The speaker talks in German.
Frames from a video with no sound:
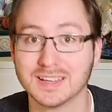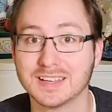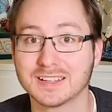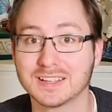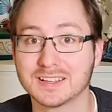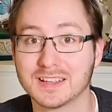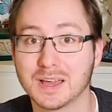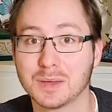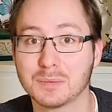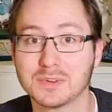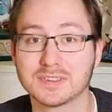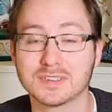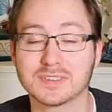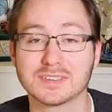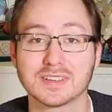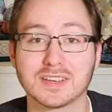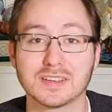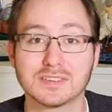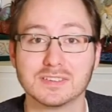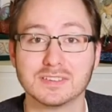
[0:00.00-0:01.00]
dann habe ich
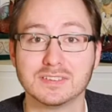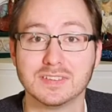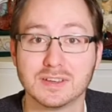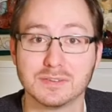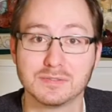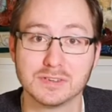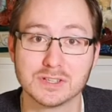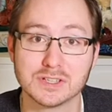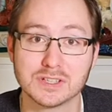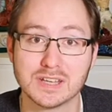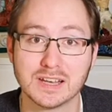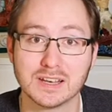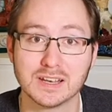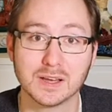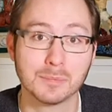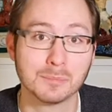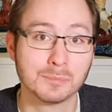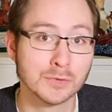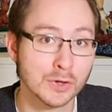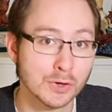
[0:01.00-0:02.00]
das Ganze sehr viel
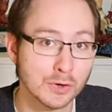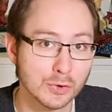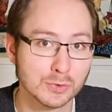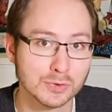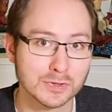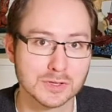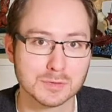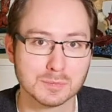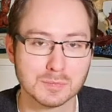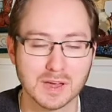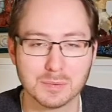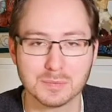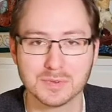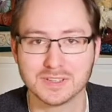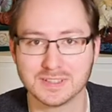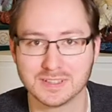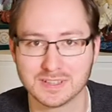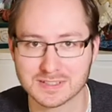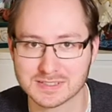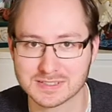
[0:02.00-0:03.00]
schneller und erspare mir
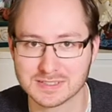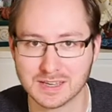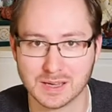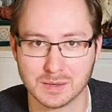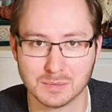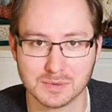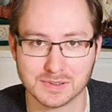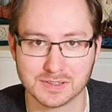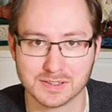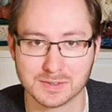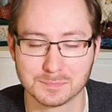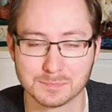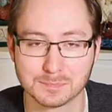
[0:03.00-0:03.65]
die ganze Arbeit